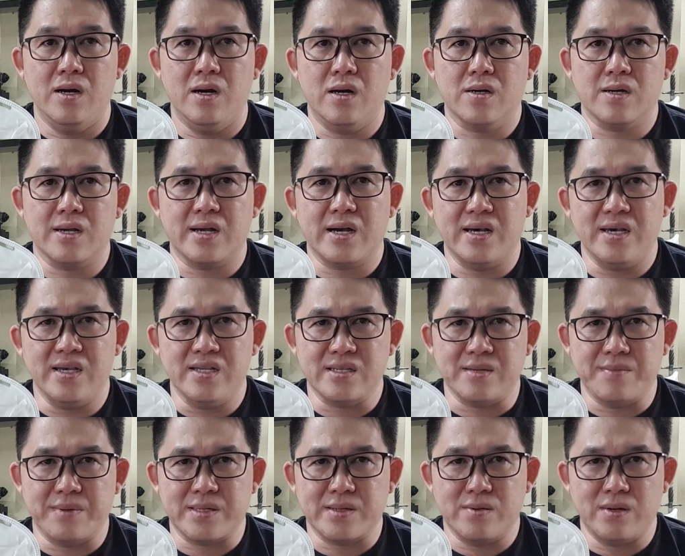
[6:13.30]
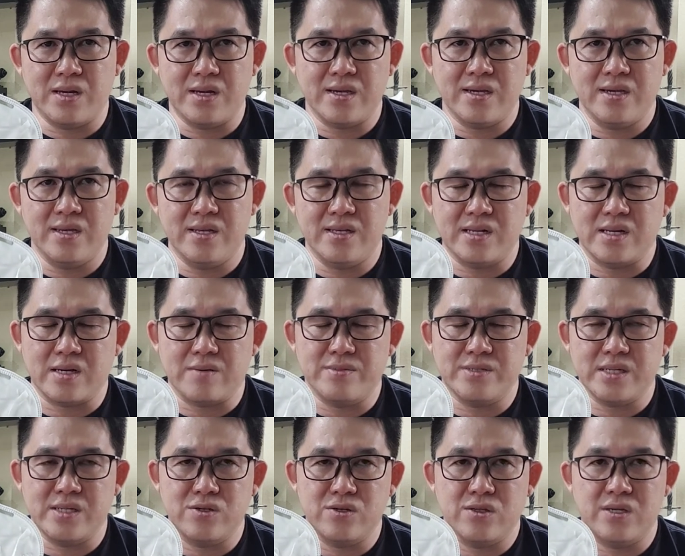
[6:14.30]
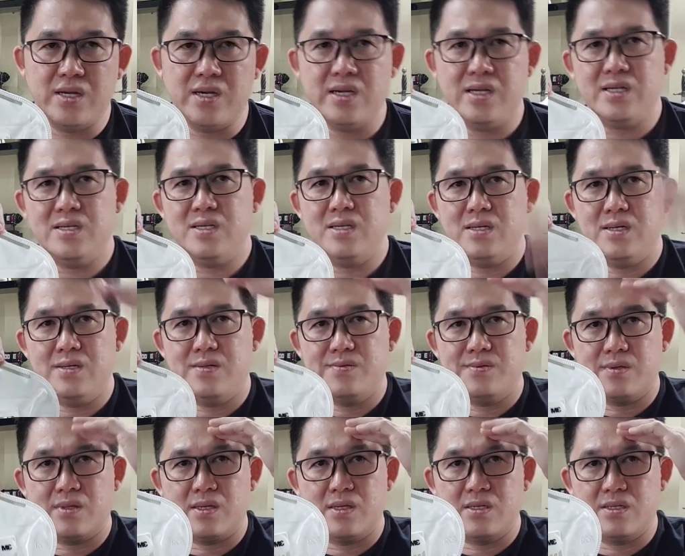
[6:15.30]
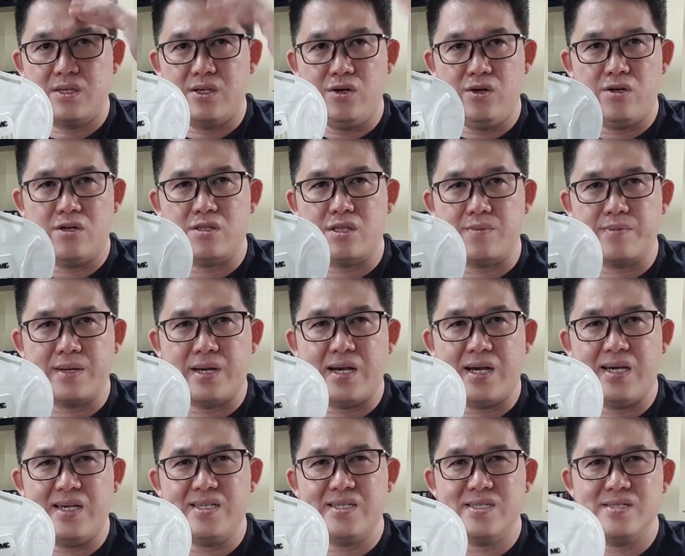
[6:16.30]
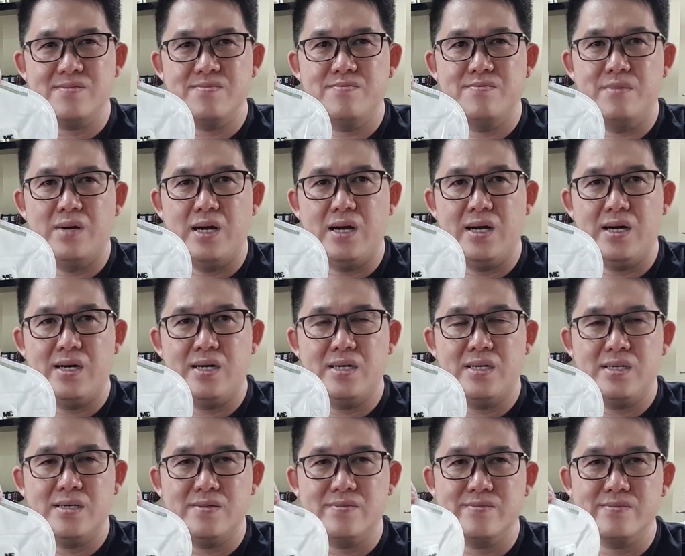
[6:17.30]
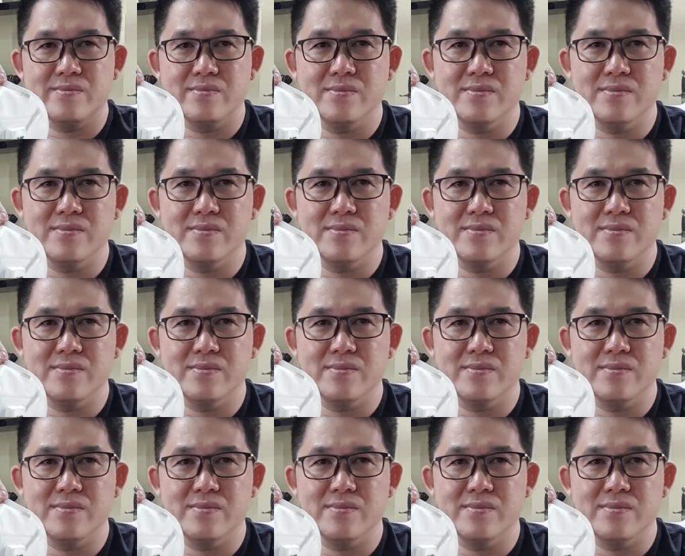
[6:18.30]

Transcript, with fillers: Oke okay guys, sampai ketemu lagi di channel kami selanjutnya. See you on the top guys. Bye.